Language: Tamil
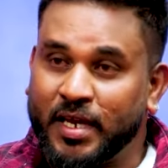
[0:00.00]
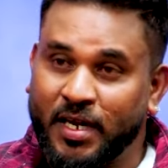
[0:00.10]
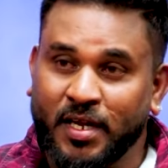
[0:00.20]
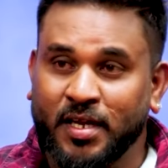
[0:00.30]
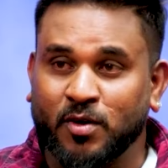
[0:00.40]

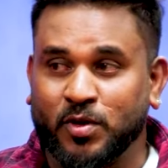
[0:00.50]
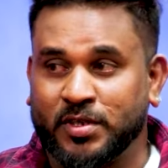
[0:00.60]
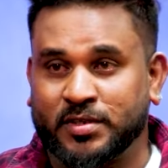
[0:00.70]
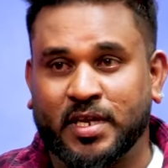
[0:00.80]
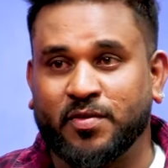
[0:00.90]
இல்லை ஒரு
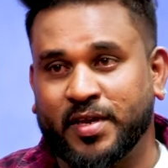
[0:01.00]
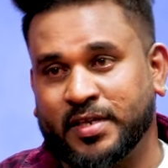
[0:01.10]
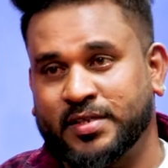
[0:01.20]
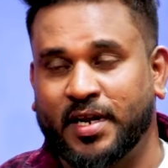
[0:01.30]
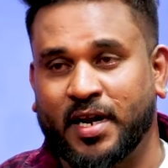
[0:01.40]
டிவி
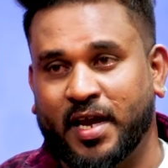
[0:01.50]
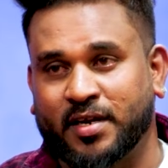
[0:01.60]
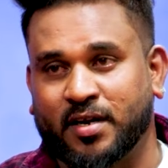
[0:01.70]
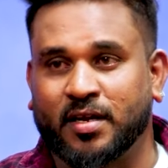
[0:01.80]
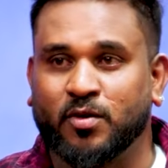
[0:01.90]
சீரியல்
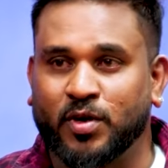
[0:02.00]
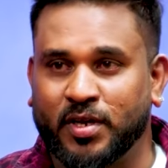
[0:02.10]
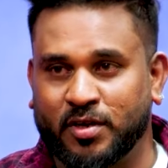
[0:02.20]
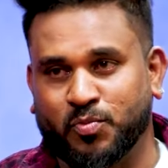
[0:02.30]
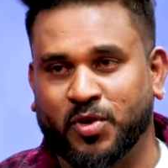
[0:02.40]
ஆக்டருக்கு ஒரு
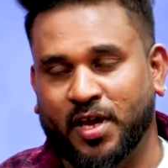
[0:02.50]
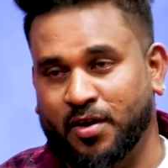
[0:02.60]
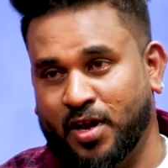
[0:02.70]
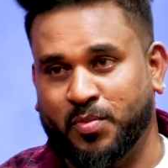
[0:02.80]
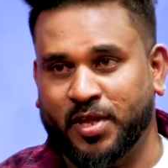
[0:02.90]

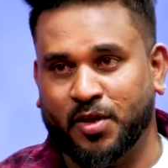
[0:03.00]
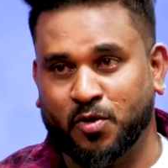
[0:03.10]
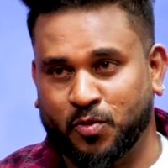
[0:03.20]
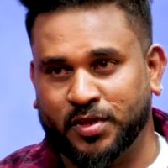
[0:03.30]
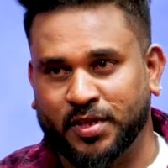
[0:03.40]
முப்பதாயிரம்
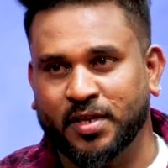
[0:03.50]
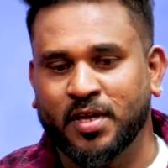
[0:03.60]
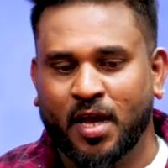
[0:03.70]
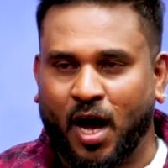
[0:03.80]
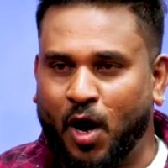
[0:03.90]
நாற்பதாயிரம் கொடுத்து
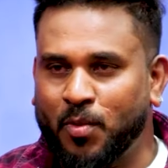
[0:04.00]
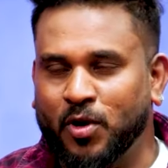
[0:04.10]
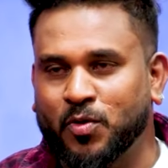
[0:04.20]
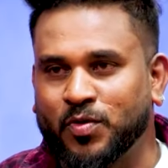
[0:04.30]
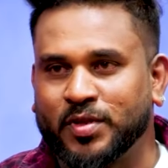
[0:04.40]

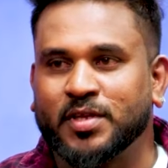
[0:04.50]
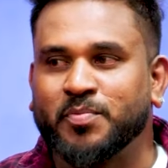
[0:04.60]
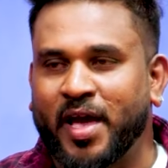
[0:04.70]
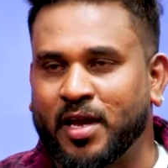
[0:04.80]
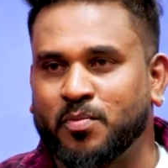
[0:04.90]
அவங்களுக்கு வந்து
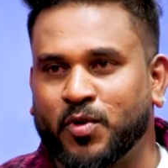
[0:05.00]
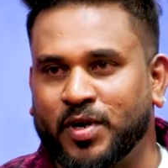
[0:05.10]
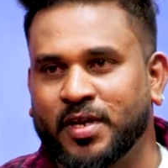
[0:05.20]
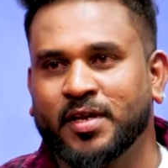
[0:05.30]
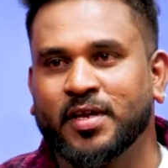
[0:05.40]
மேக்கப் போட்டு